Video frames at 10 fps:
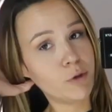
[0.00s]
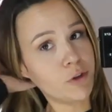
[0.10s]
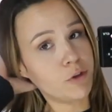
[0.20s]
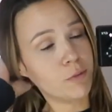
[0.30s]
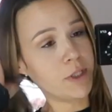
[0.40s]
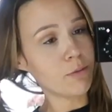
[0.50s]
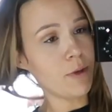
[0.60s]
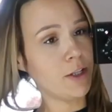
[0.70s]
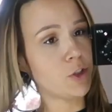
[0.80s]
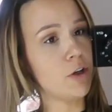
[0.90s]
müsst ihr euch unbedingt
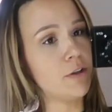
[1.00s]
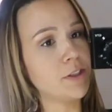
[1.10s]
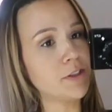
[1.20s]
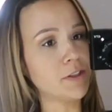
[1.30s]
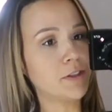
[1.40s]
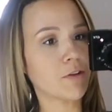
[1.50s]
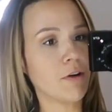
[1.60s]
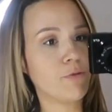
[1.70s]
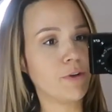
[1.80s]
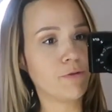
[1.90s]
mal anschauen, das
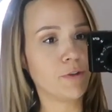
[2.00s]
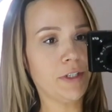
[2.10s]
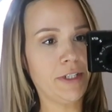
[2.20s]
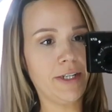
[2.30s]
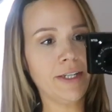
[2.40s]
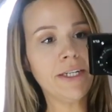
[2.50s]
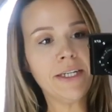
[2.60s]
Instagram-Feed von der.